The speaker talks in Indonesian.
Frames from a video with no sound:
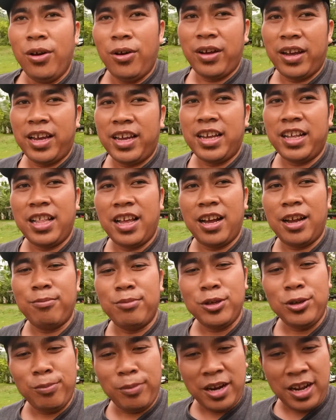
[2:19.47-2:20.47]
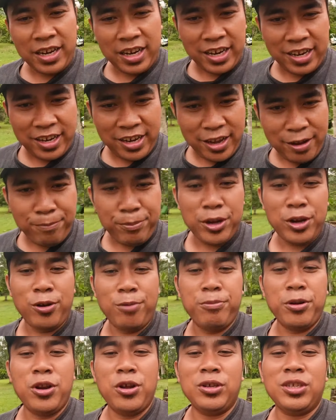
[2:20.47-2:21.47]
Oke, kita akan berjumpa lagi di
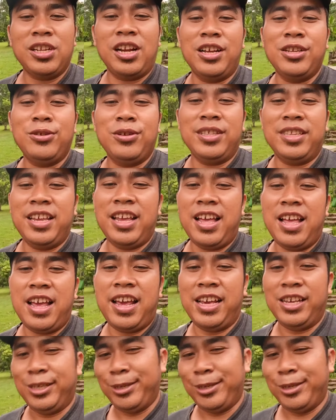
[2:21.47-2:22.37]
video-video selanjutnya